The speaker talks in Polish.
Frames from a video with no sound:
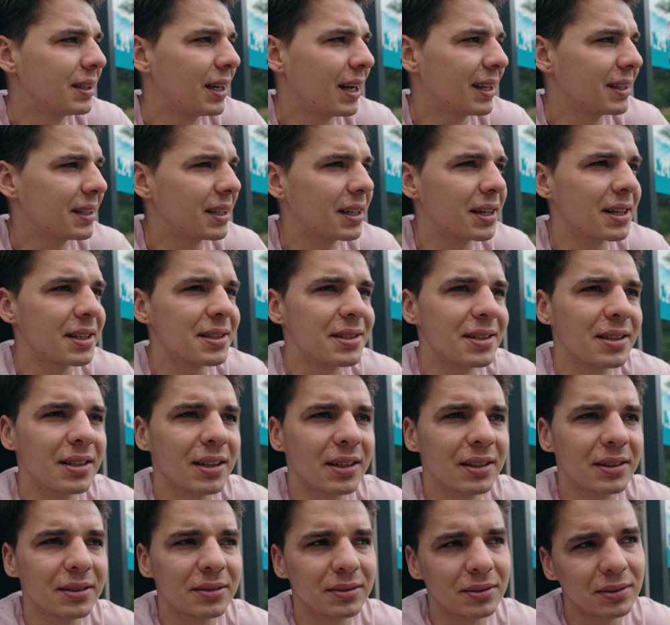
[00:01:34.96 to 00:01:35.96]
A teraz
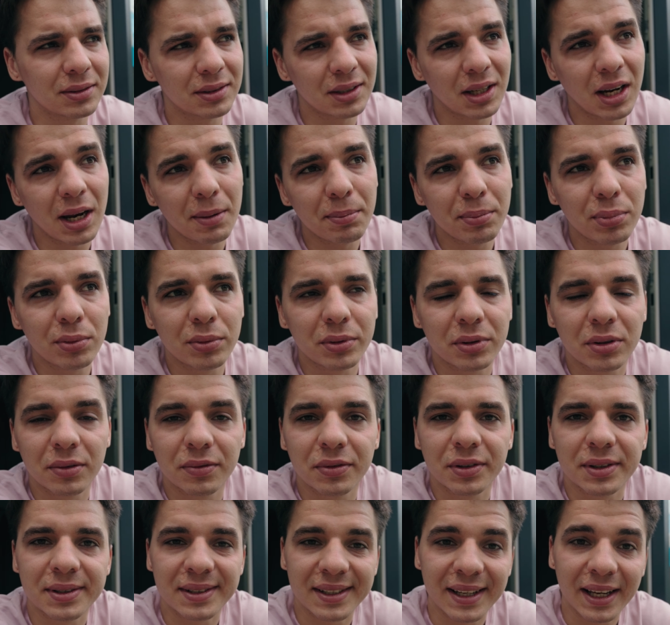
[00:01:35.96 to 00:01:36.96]
idę do sklepu i do
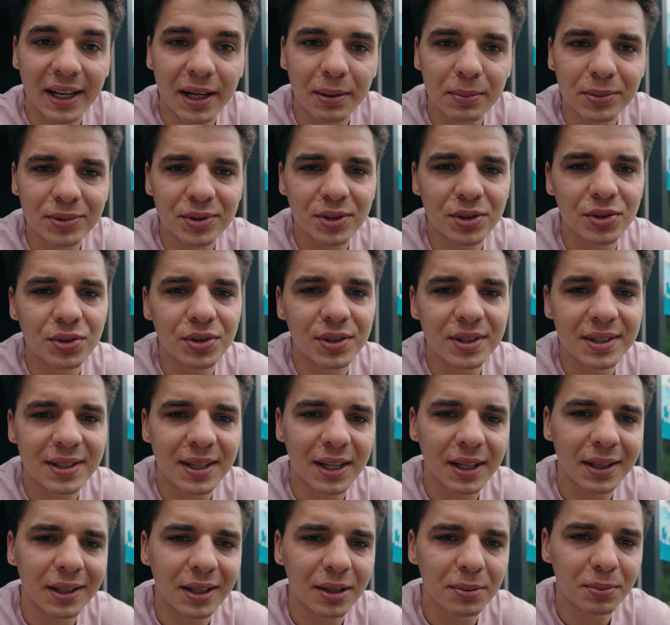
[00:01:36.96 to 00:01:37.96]
fryzjera, może jeszcze
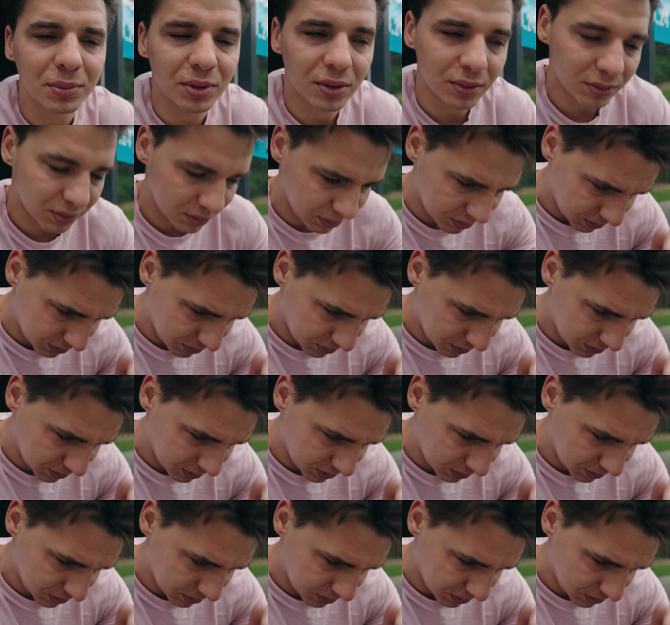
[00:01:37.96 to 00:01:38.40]
zajdę, bo